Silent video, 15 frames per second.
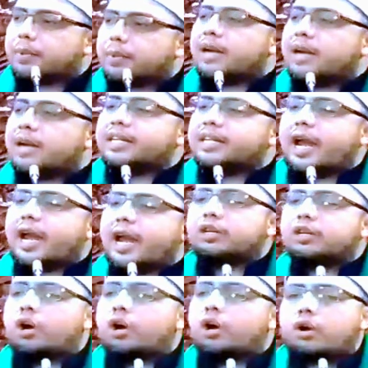pernah
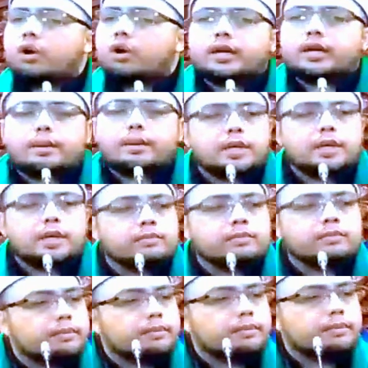digendong oleh Nabi
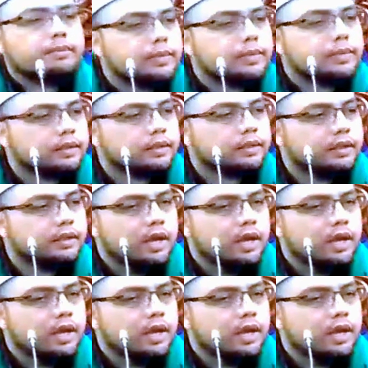Muhammad.